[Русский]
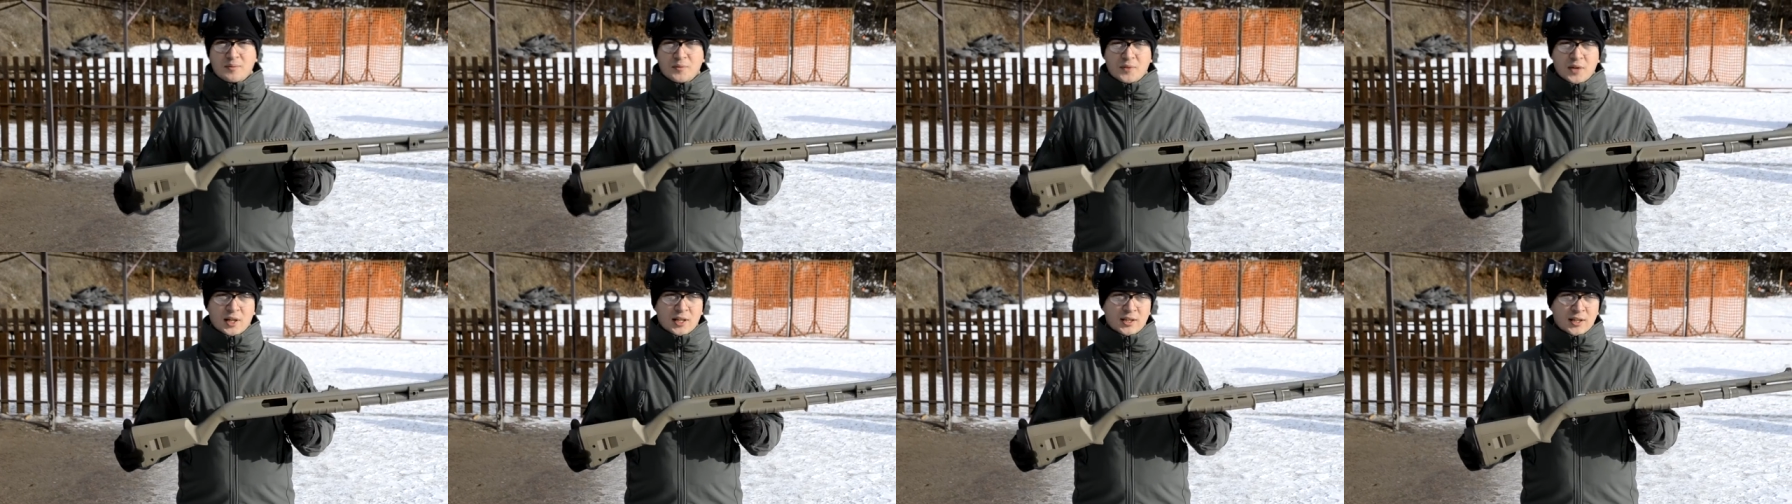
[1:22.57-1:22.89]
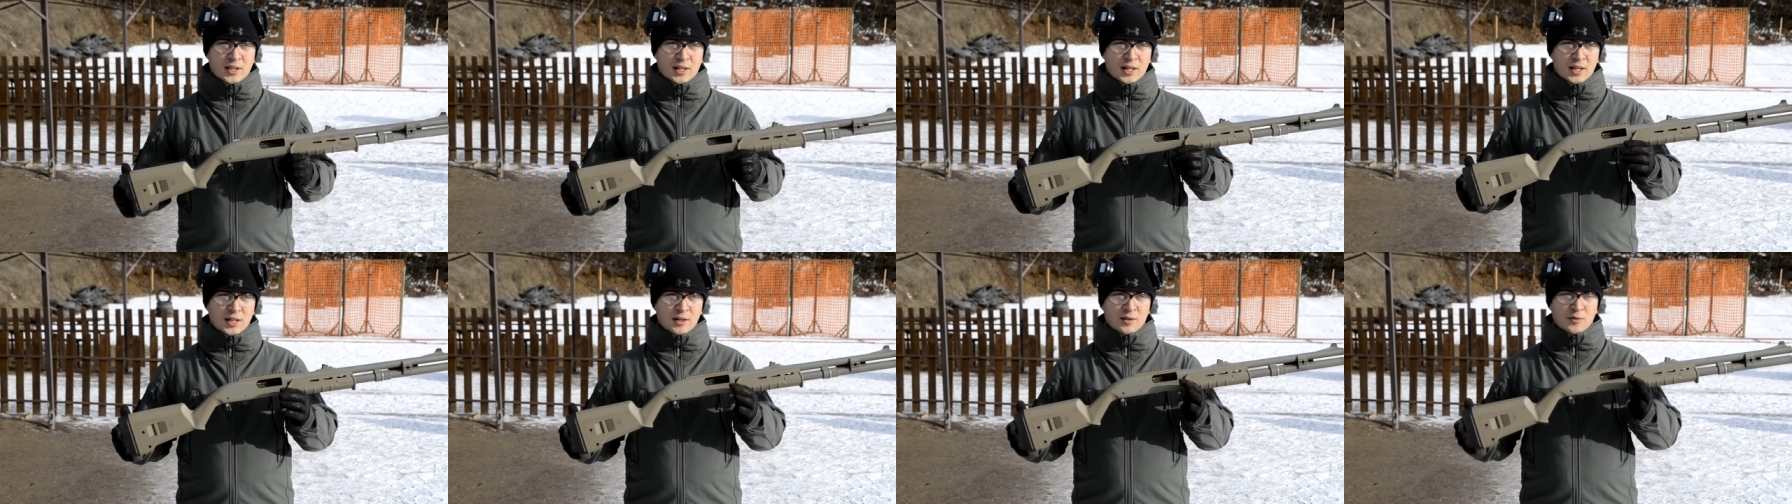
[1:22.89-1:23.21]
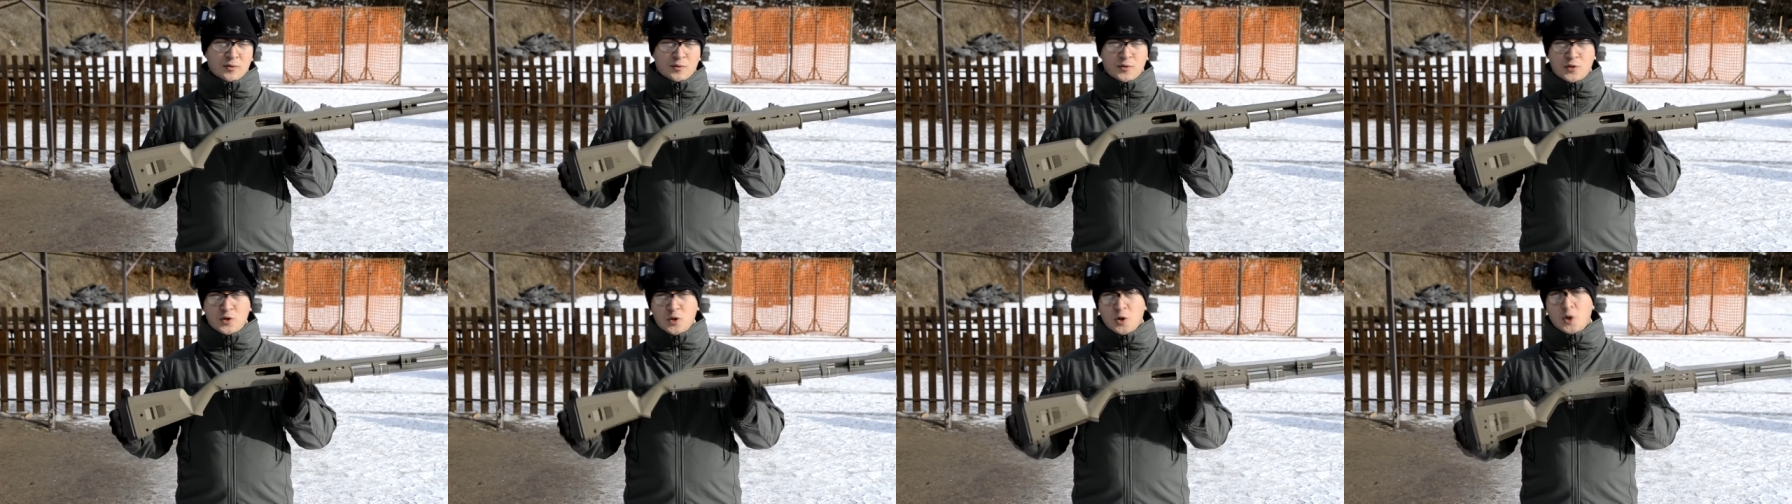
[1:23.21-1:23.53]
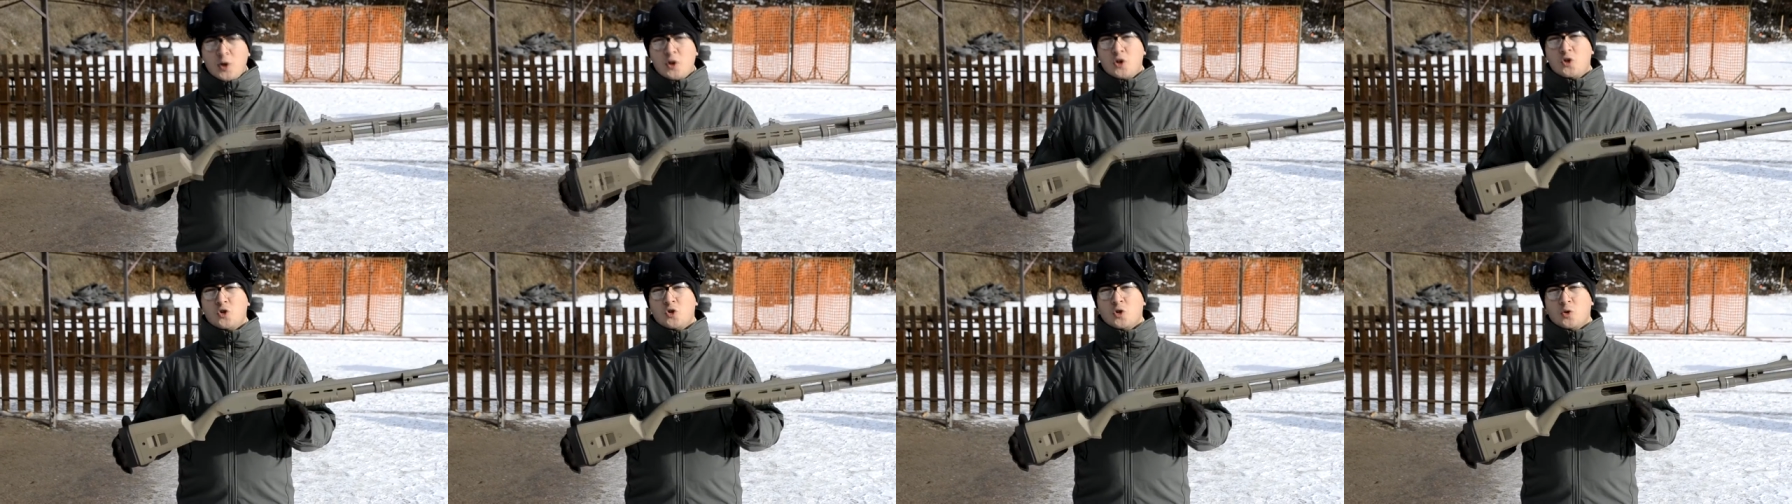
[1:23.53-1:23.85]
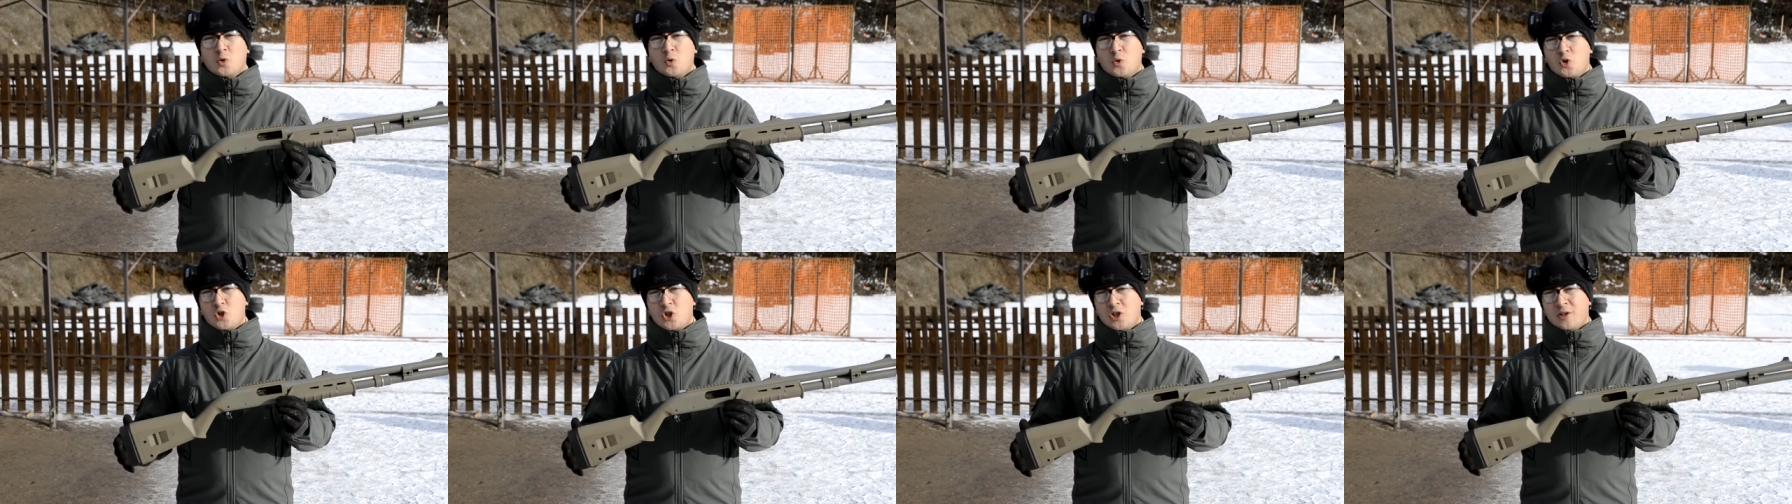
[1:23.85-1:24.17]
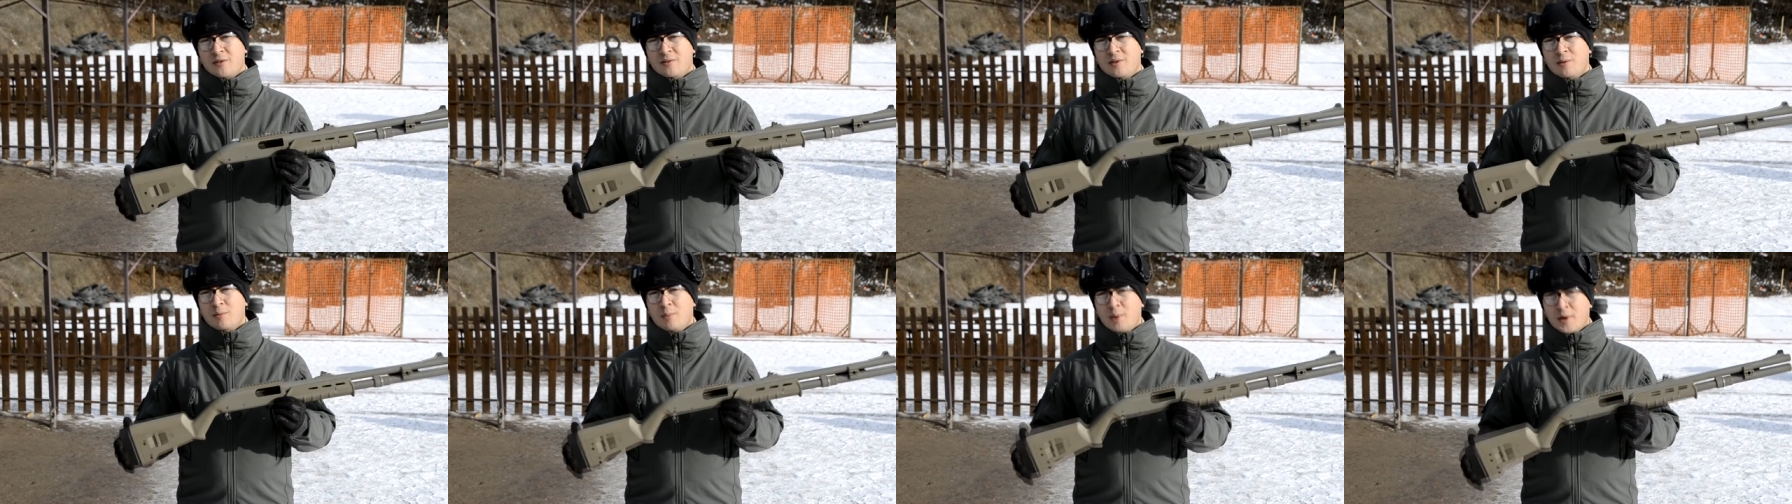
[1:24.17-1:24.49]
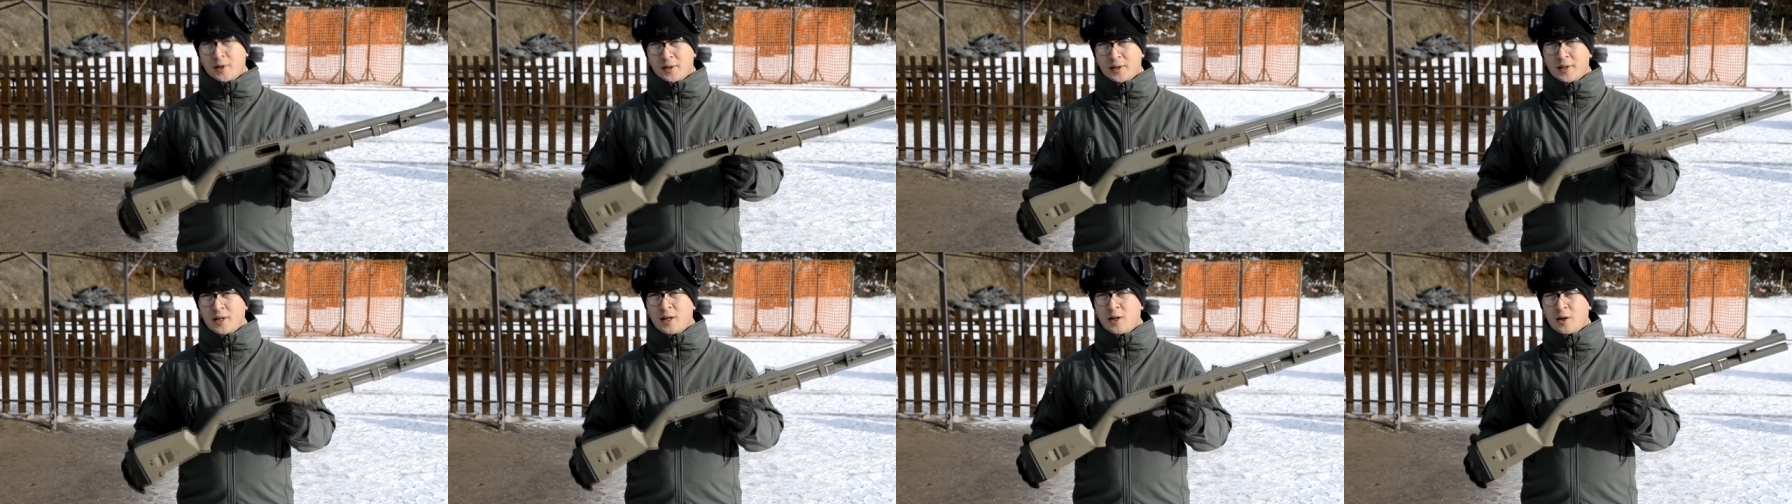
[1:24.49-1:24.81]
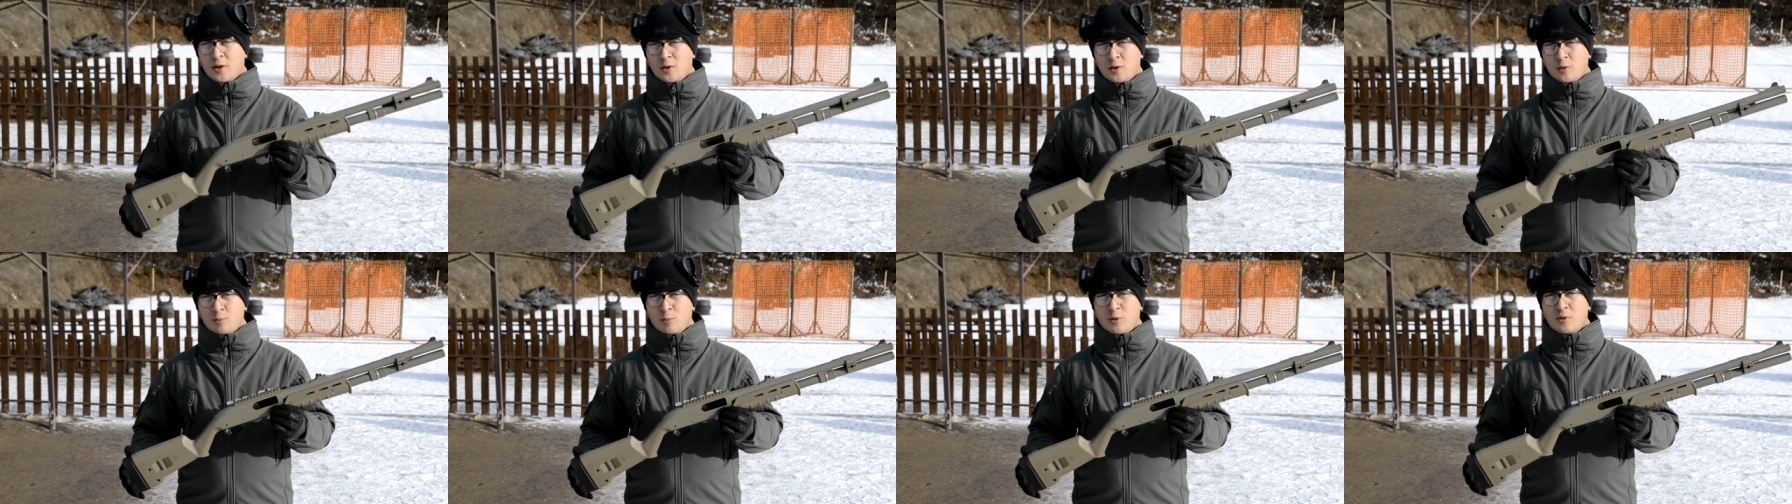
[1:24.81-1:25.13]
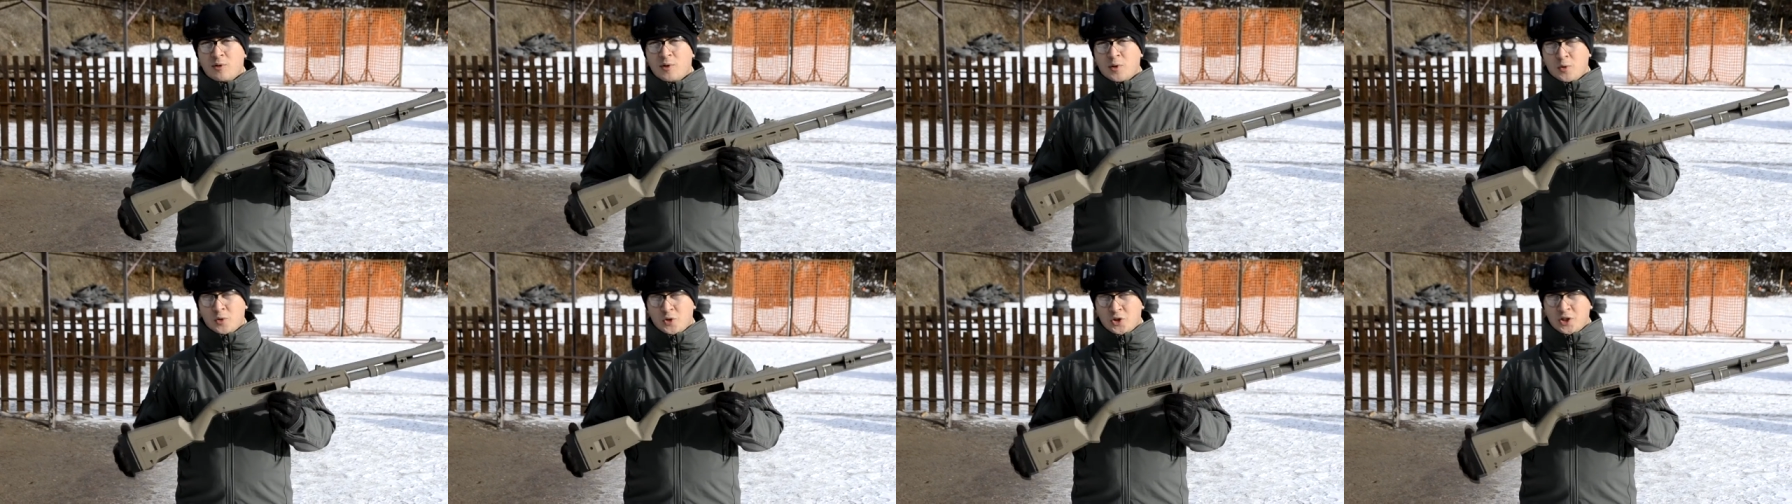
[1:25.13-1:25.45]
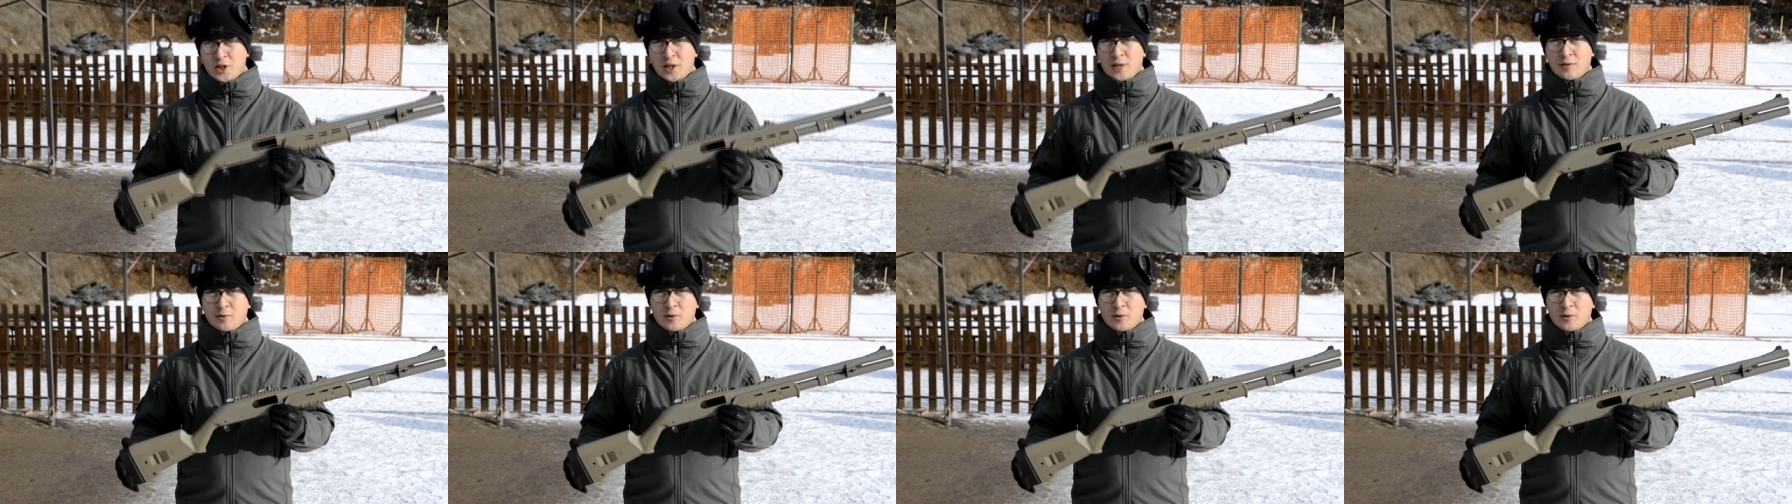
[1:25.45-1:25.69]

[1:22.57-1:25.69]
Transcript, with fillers: это все еще лучший выбор для любого ружья,